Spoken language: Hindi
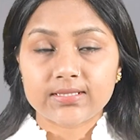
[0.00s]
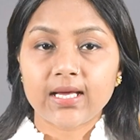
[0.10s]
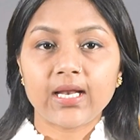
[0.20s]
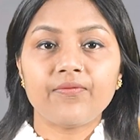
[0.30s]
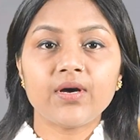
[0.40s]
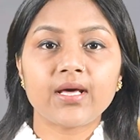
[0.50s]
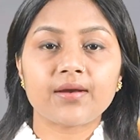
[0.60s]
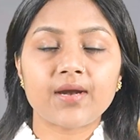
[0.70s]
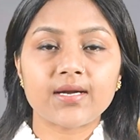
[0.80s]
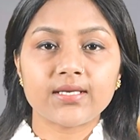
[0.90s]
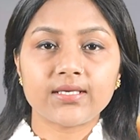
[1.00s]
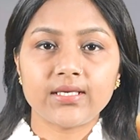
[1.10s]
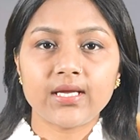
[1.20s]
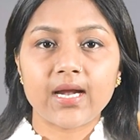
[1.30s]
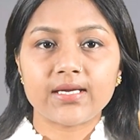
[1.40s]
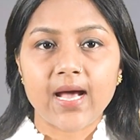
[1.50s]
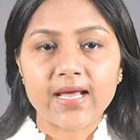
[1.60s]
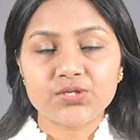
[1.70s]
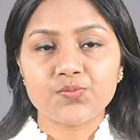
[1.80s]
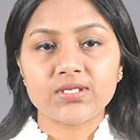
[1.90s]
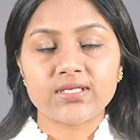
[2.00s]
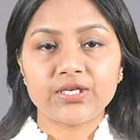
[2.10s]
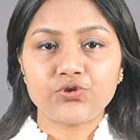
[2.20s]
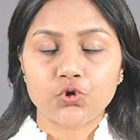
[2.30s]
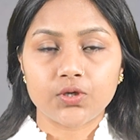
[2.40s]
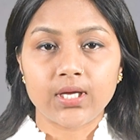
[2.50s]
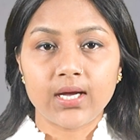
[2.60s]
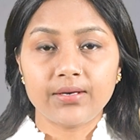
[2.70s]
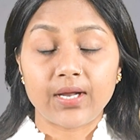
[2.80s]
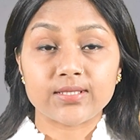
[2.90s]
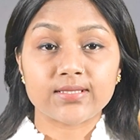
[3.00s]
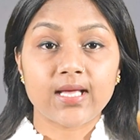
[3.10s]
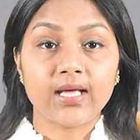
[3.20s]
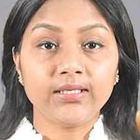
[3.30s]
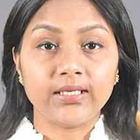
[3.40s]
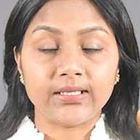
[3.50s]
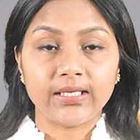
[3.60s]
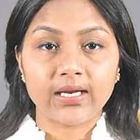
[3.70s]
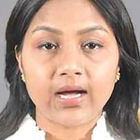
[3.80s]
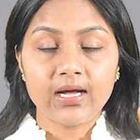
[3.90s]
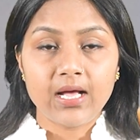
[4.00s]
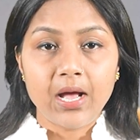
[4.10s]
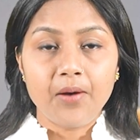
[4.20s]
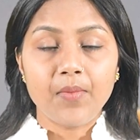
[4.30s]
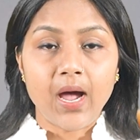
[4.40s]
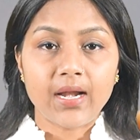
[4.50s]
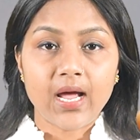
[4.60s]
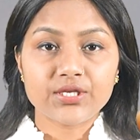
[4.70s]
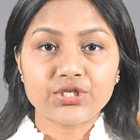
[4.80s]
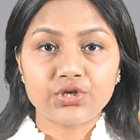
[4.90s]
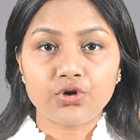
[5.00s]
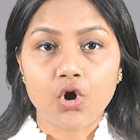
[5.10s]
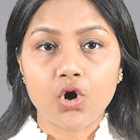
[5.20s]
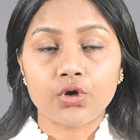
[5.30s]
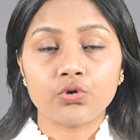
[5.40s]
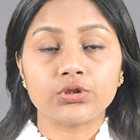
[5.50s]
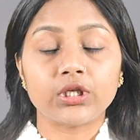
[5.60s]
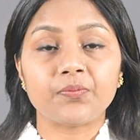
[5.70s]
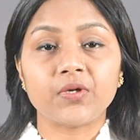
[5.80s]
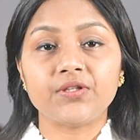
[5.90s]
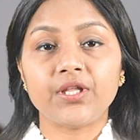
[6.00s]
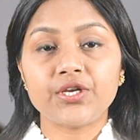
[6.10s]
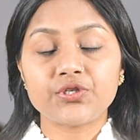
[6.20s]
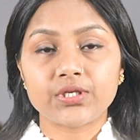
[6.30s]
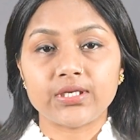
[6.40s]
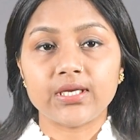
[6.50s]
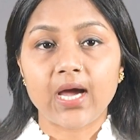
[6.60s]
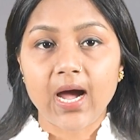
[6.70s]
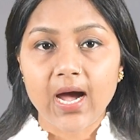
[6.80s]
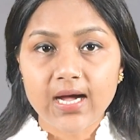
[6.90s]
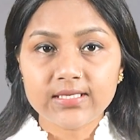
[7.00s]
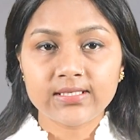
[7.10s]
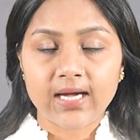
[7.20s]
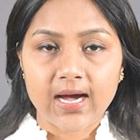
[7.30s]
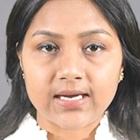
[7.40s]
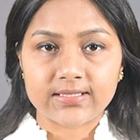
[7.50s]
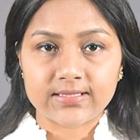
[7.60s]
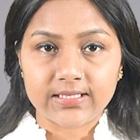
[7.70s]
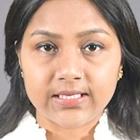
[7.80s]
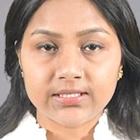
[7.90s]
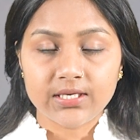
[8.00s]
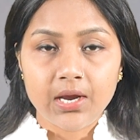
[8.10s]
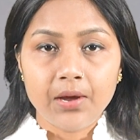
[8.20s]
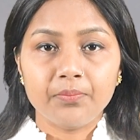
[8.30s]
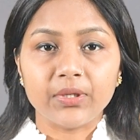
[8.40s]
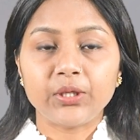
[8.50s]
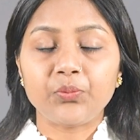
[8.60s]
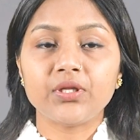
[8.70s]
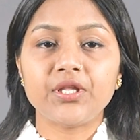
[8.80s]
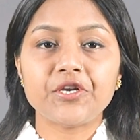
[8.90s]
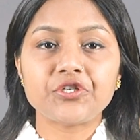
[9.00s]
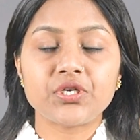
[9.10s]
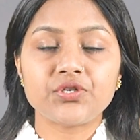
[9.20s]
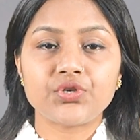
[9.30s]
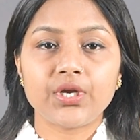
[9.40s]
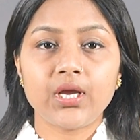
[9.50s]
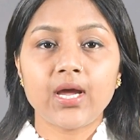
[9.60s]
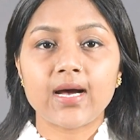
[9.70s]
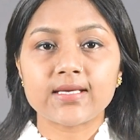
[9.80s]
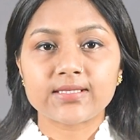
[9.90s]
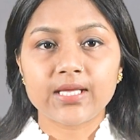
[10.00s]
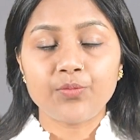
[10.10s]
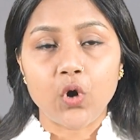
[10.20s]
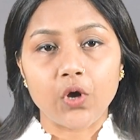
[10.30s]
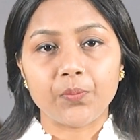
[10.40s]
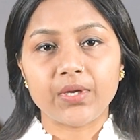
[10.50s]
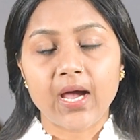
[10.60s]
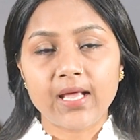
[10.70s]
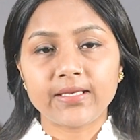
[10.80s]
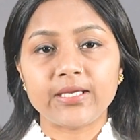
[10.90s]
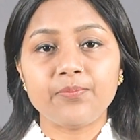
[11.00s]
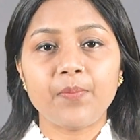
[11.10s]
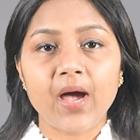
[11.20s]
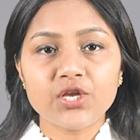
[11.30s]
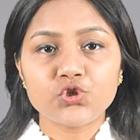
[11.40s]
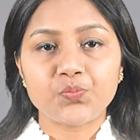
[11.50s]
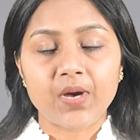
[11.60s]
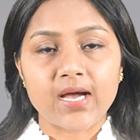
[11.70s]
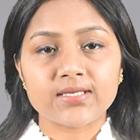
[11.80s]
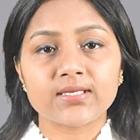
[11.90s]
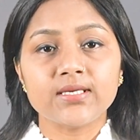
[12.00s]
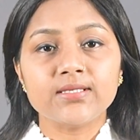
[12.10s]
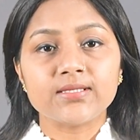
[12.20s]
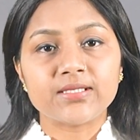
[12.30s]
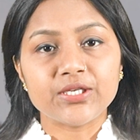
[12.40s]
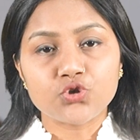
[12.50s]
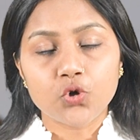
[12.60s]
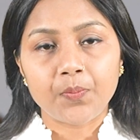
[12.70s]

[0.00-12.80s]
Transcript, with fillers: इसके अलावा कर्नाटक के 28 में से 14, राजस्थान की 13, महाराष्ट्र और उत्तर प्रदेश की 8-8 सीट मध्य प्रदेश की छः असम और बिहार की पाँच पाँच सीटों